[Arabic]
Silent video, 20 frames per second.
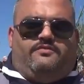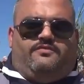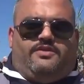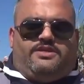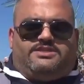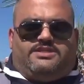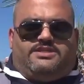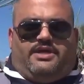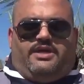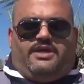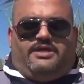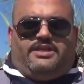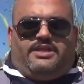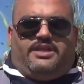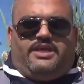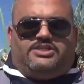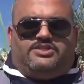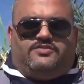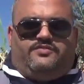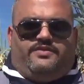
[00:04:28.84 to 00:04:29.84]
في الاستعراض
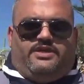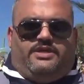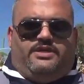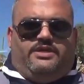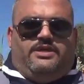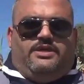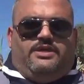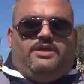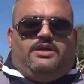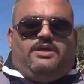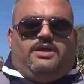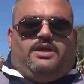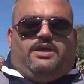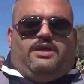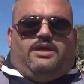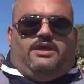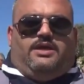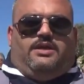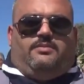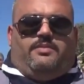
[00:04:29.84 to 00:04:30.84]
الكشفي
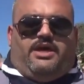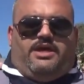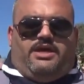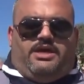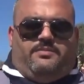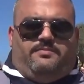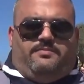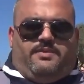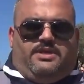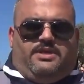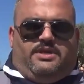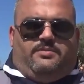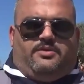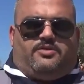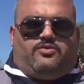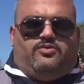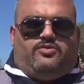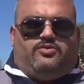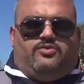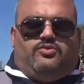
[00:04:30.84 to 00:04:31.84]
آه، المهيب اللي
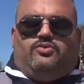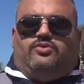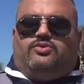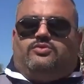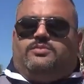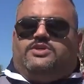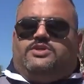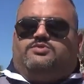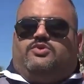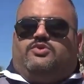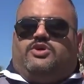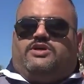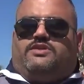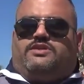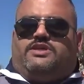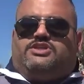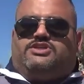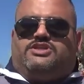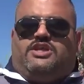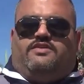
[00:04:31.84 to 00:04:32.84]
بتقوده مجموعة
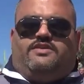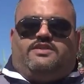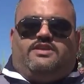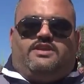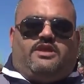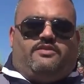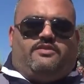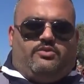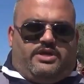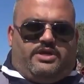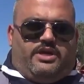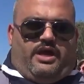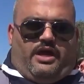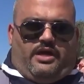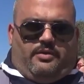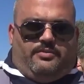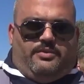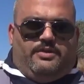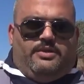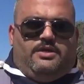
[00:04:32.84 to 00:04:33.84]
كشافة الكاثوليك
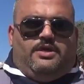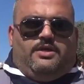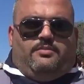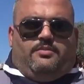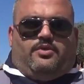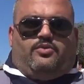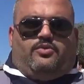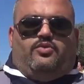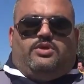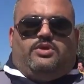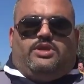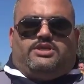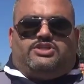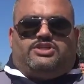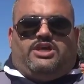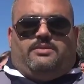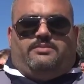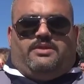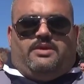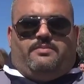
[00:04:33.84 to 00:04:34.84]
العرب بنقول
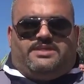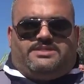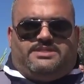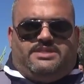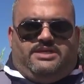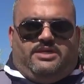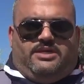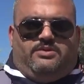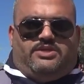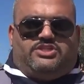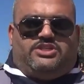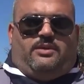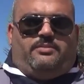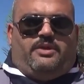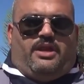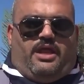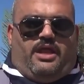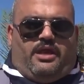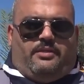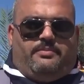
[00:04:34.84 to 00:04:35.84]
لشعبنا المسيحي
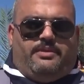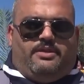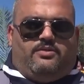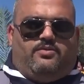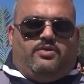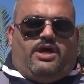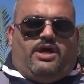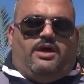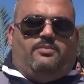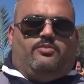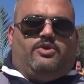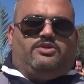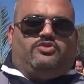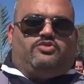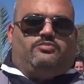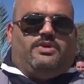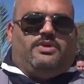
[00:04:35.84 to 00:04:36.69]
ولشعبنا العربي كل عام وأنتم